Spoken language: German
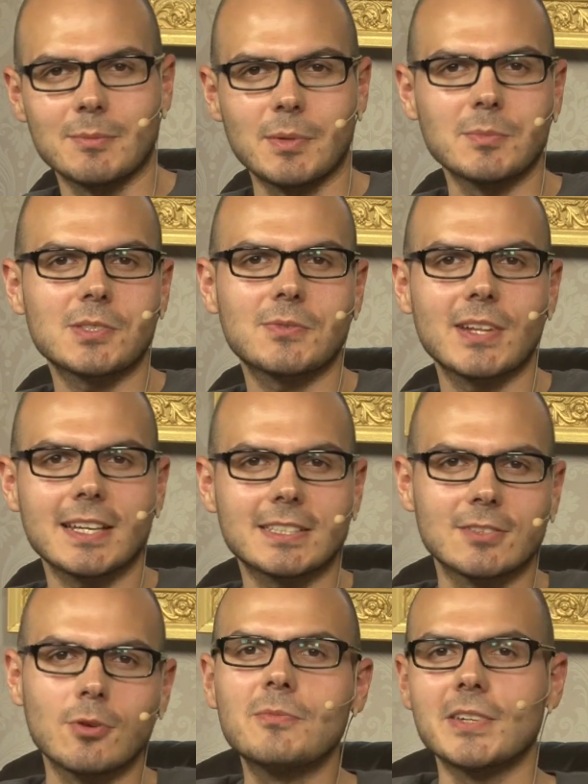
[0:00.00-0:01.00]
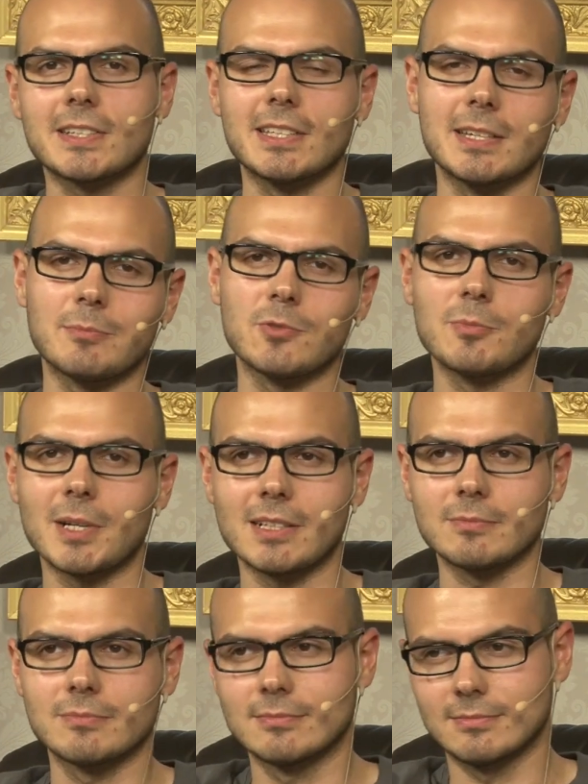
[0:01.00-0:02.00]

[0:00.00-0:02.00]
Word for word: Man muss vielleicht den Umweg nehmen über